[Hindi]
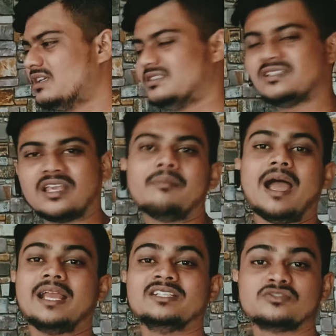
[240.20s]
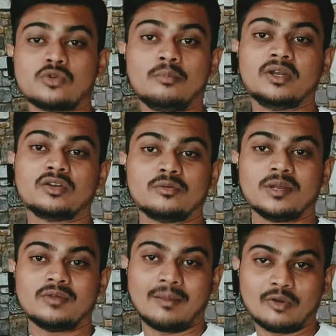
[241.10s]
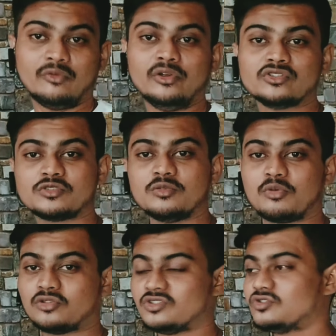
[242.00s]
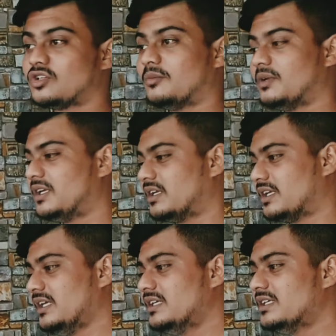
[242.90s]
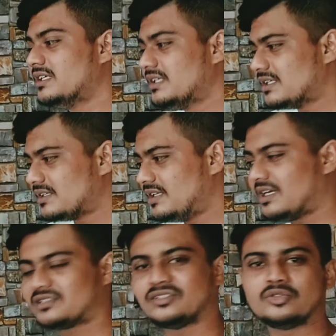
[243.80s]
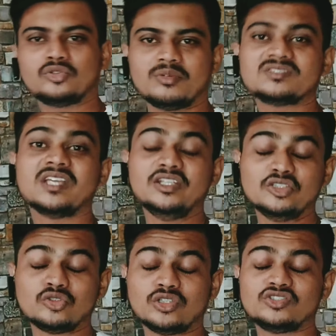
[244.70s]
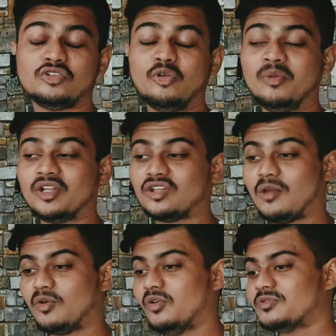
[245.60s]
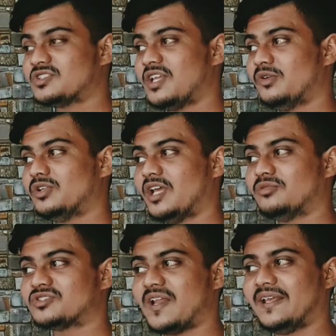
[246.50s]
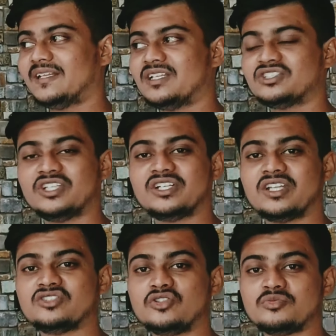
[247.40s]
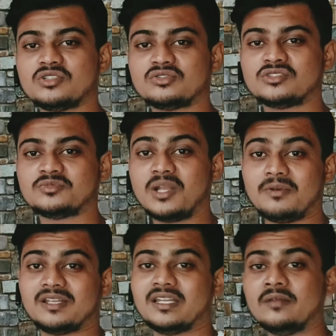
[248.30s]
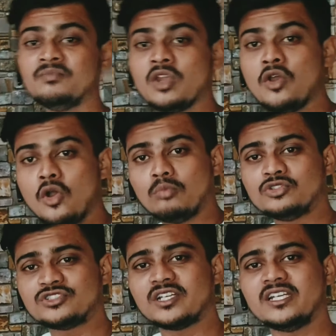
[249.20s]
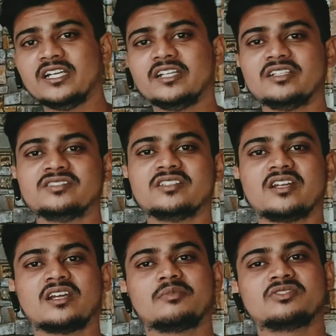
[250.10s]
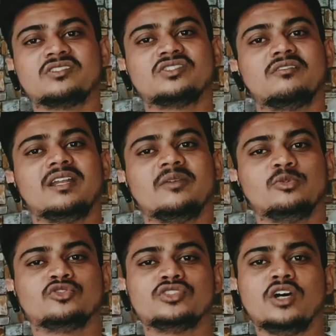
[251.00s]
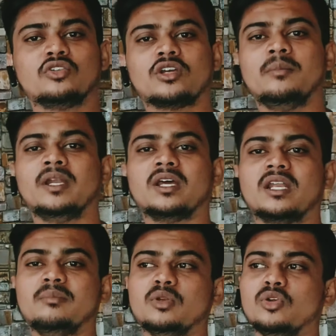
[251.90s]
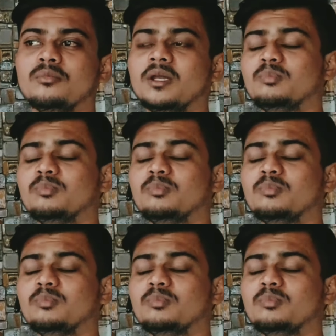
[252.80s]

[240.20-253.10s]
जिससे कि मैं आगे इस कंप्यूटर के ऊपर आपको वीडियोस की प्रोसेस जो है कम्प्लीट करके दिखा सको तो बस यहीं पर छोटी सी वीडियो में करता हूँ आपको पसंद आएगी तो आइटम लाइक कर देना शेयर करना यूट्यूब चैनल को सब्सक्राइब कर देना मुझसे रिलेटेड किसी तरह का पर्सनल सवाल है तो सीधा हो तो कमेंट करना बिल्कुल मत